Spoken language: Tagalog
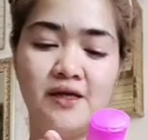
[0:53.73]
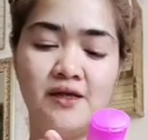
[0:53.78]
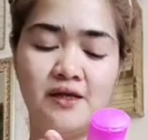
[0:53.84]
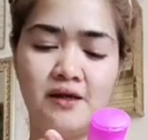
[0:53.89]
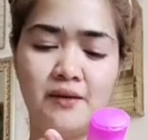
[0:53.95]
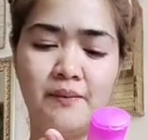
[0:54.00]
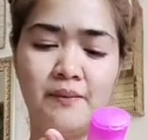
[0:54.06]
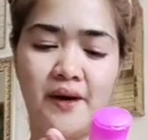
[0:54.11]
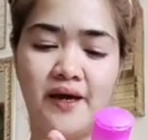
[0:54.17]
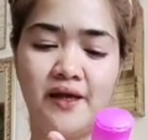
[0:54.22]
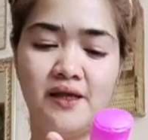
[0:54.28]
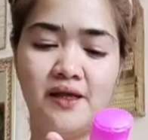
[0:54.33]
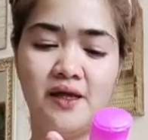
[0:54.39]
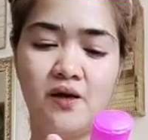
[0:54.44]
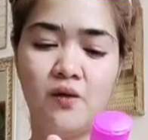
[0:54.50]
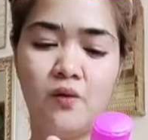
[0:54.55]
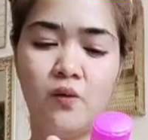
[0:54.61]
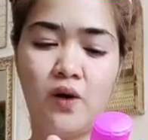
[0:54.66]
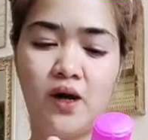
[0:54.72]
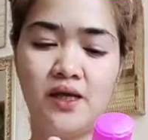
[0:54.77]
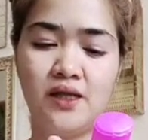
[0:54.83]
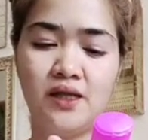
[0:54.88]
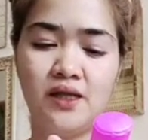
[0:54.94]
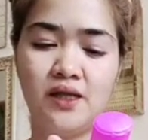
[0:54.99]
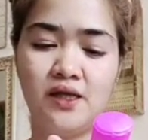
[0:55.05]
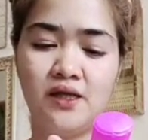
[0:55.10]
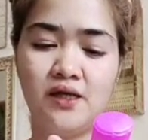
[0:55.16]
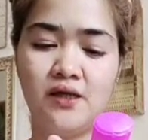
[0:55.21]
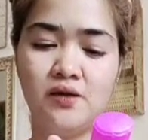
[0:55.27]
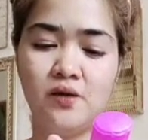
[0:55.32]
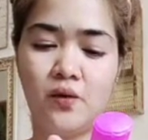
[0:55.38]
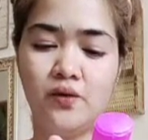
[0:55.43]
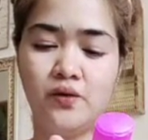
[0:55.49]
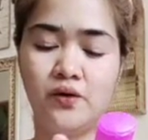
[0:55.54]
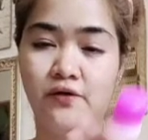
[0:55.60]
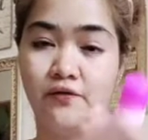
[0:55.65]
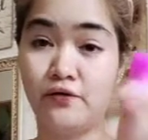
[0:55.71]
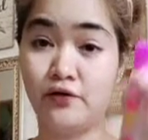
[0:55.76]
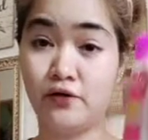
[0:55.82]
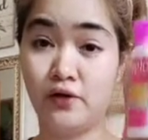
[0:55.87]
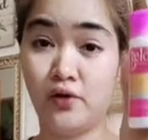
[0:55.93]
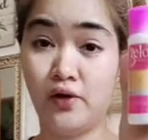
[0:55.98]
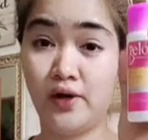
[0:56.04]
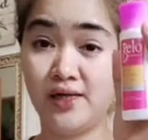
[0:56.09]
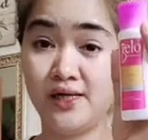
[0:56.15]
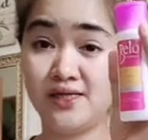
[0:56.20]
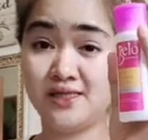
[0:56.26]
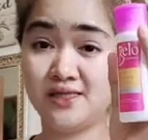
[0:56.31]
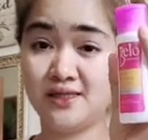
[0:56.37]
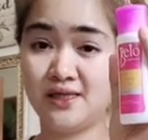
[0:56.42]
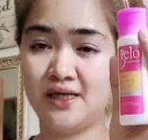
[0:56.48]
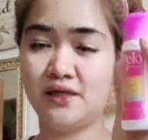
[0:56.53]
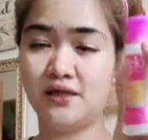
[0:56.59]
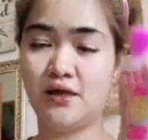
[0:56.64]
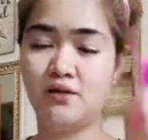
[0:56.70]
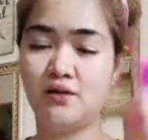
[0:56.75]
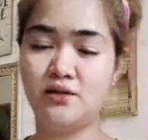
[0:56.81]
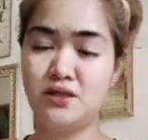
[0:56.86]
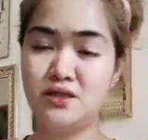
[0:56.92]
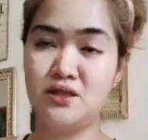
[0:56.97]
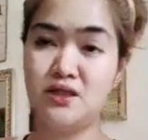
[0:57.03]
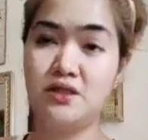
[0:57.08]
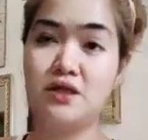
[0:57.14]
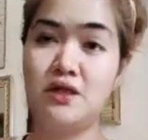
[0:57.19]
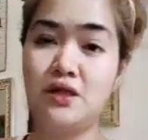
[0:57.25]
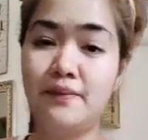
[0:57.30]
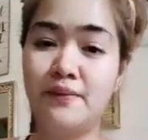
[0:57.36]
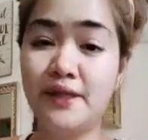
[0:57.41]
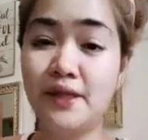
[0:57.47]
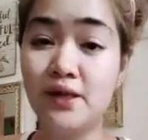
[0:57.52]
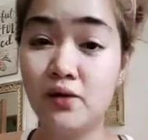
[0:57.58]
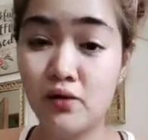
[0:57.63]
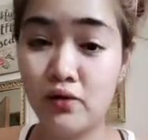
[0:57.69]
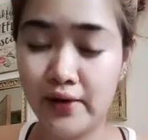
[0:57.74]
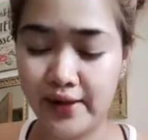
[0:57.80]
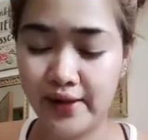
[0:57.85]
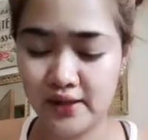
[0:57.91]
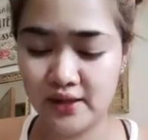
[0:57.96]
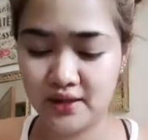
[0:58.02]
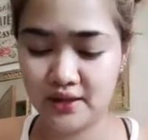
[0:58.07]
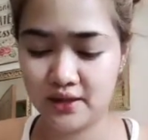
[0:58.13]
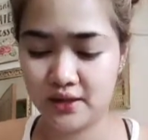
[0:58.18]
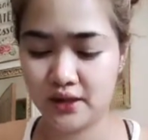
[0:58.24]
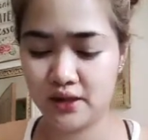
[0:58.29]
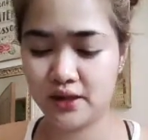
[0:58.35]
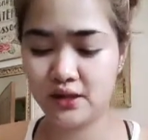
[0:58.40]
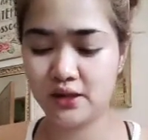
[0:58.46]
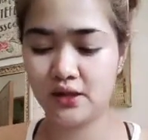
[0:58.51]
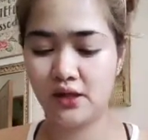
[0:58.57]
refining whitening toner for oily skin daw since hindi naman ako oily skin